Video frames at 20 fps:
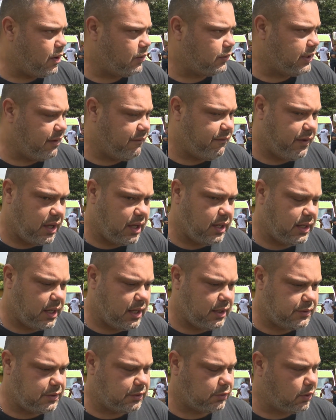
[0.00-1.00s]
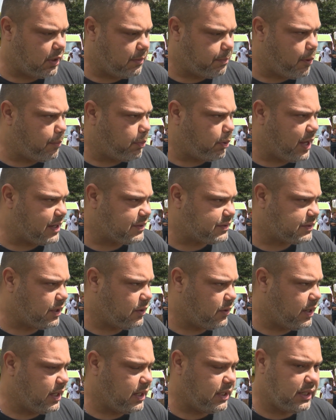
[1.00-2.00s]
o dever né, de toda a
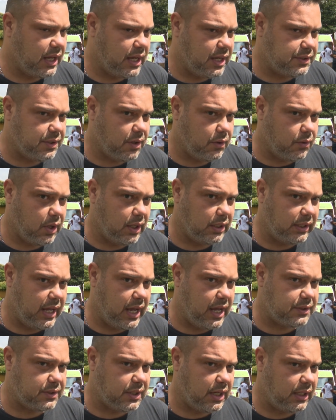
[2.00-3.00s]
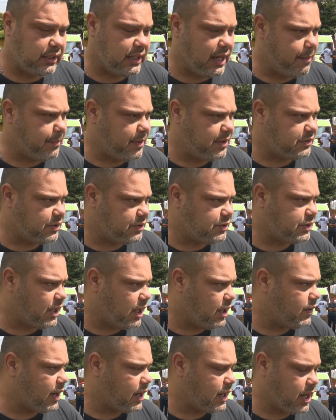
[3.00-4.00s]
população aí da região Nordeste estar tá
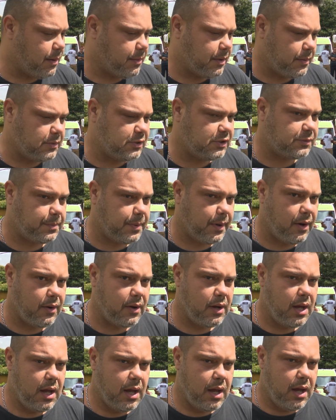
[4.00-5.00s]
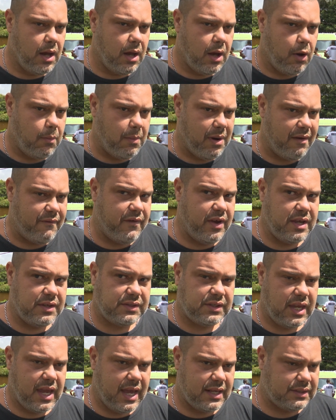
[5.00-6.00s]
prestigiando a Câmara Municipal uma
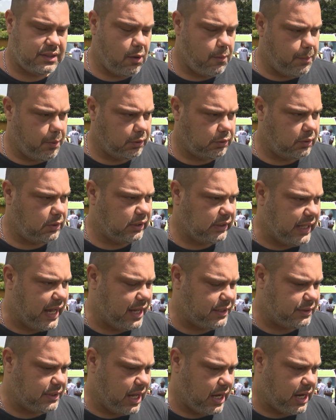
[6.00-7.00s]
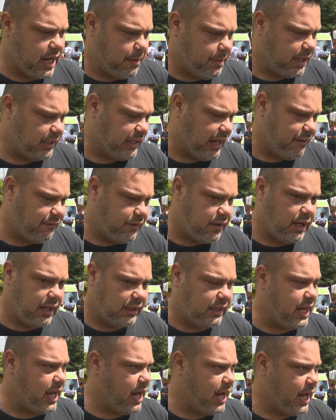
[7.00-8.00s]
vez que essa é a oportunidade da Câmara estar tá vindo
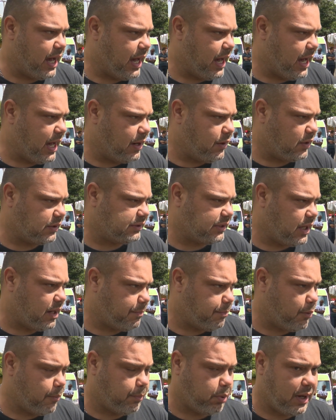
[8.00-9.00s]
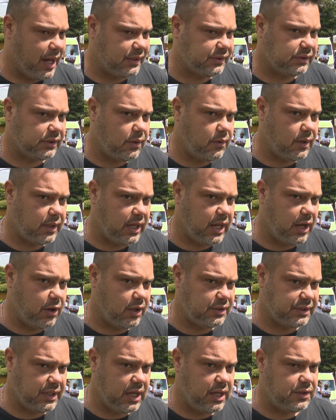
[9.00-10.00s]
até a, a, nossa população aqui, a
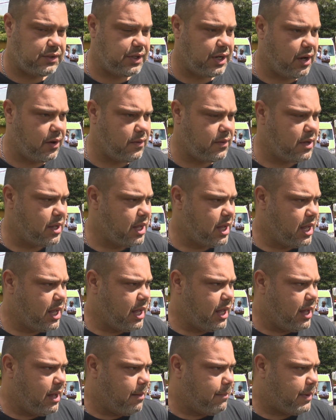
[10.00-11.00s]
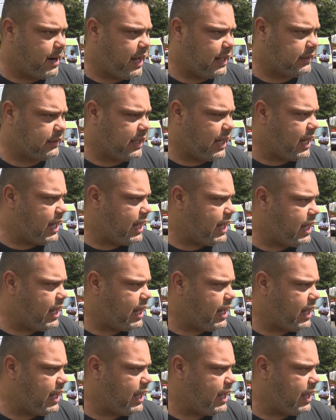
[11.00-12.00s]
nossa região, para
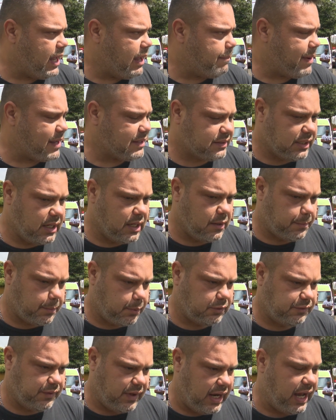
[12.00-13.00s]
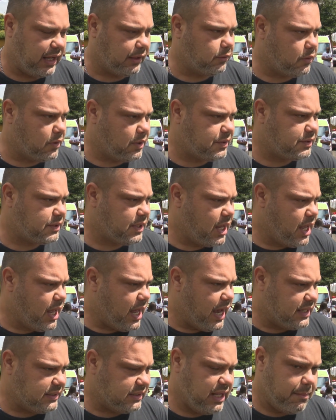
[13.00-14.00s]
estar tá, é, passando para os vereadores
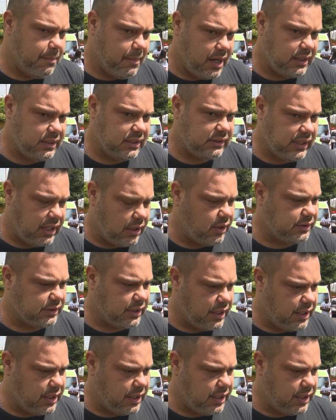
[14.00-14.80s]
as demandas da nossa